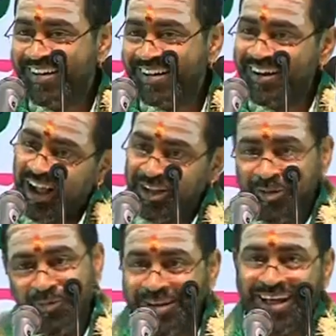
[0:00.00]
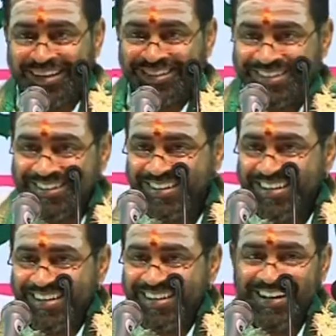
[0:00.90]
కానీ ఆయుధం ఉండాలి
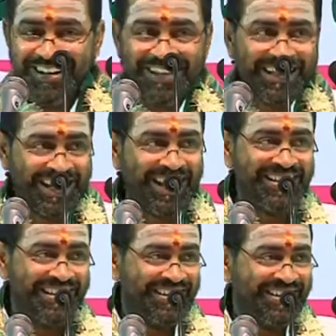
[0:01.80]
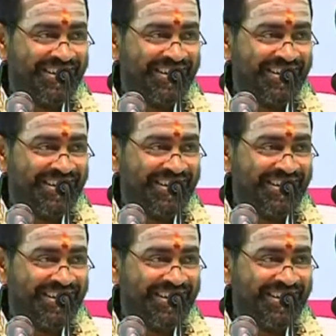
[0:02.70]
అది హేతి